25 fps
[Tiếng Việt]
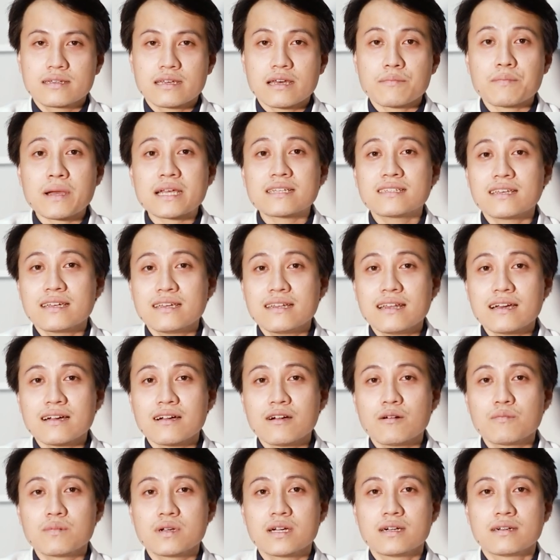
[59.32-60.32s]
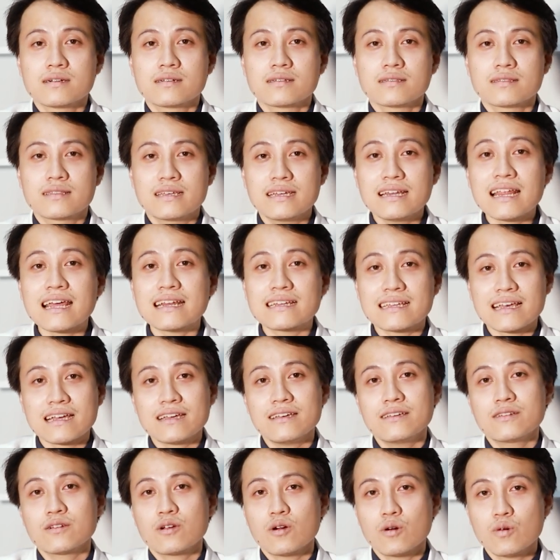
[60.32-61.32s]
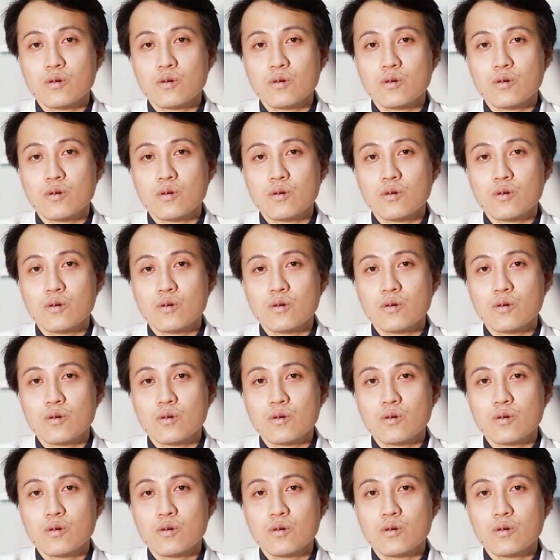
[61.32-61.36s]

Các bác sĩ đã không ngừng tiến hành các nghiên